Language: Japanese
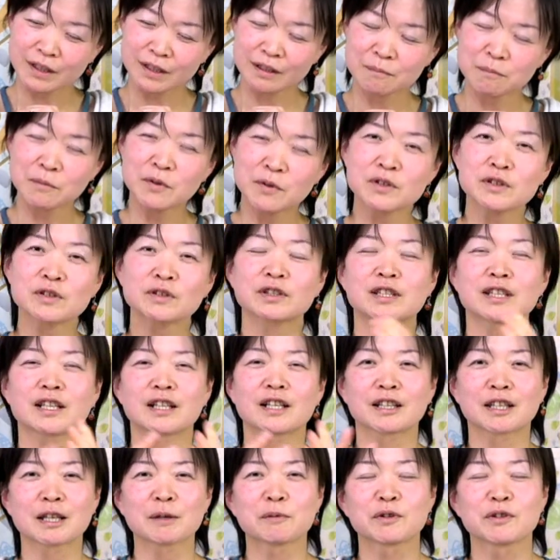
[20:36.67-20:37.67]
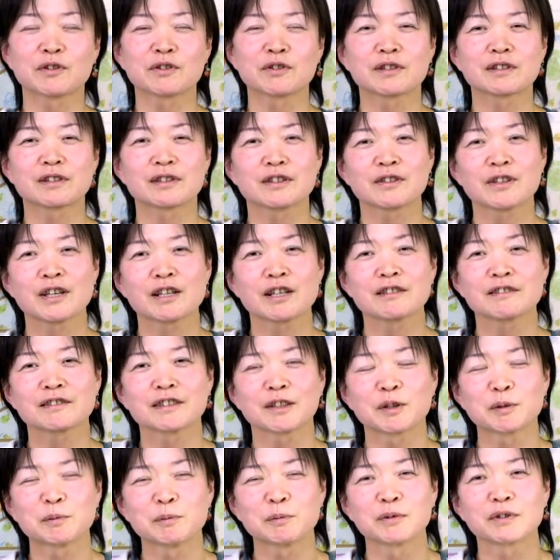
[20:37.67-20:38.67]
もうちょっとしたら多分言えるん
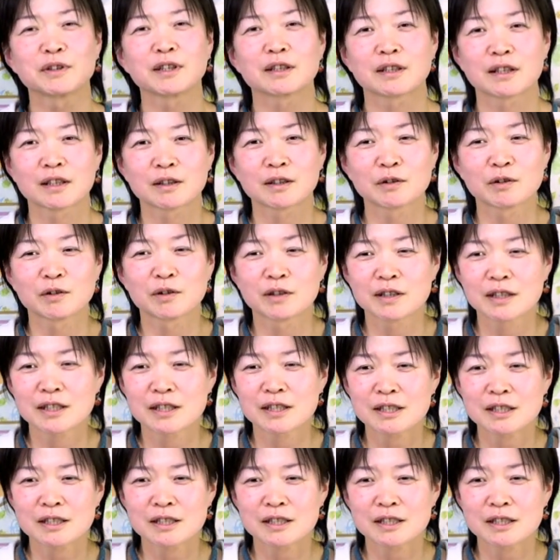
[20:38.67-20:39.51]
だと思うんですけど